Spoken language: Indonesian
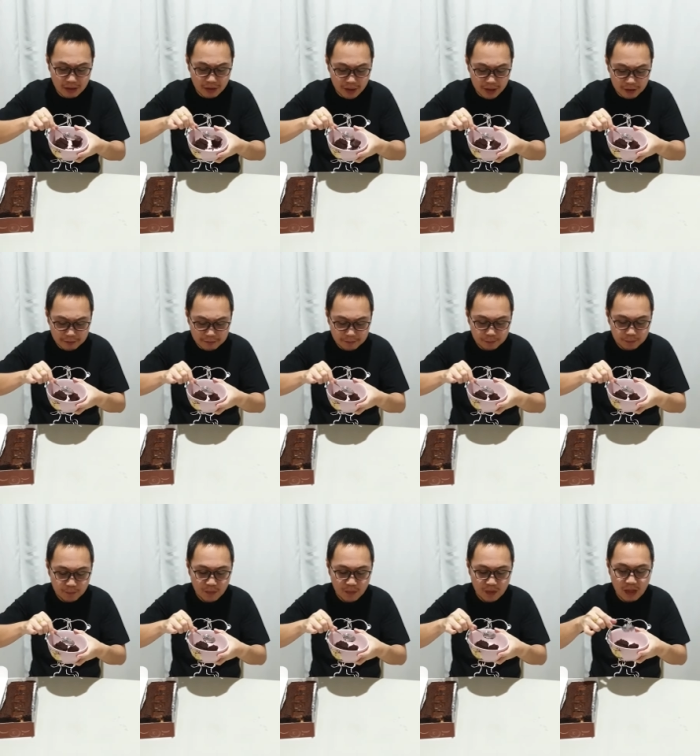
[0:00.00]
kering
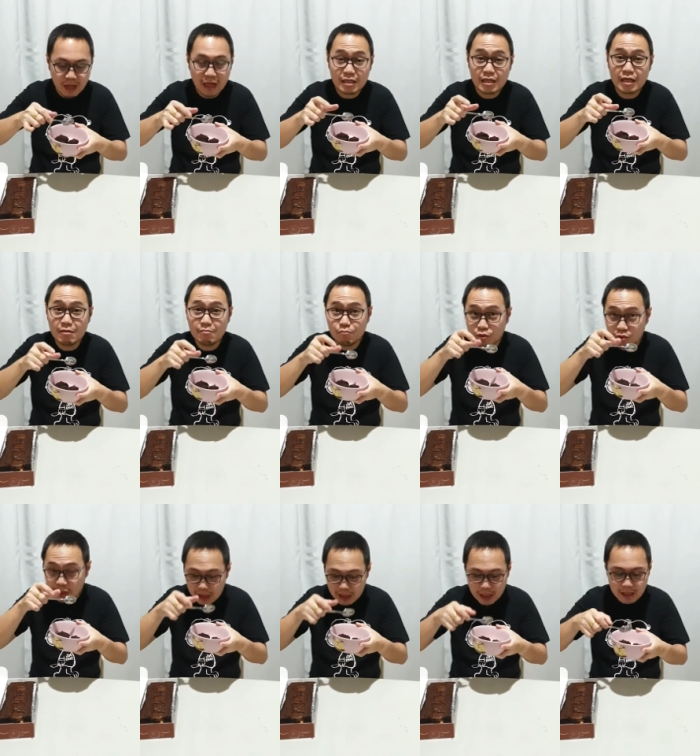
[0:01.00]
tengahnya lembut
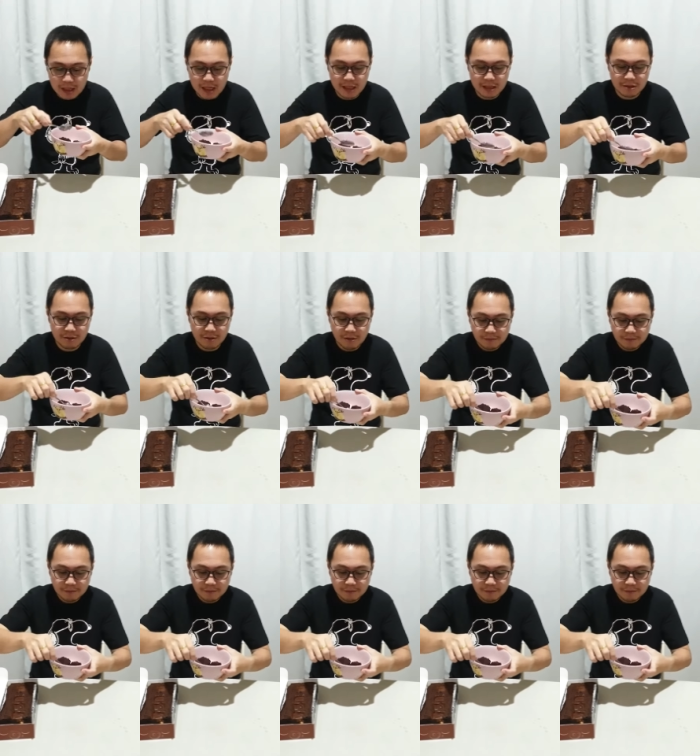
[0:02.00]
enak guys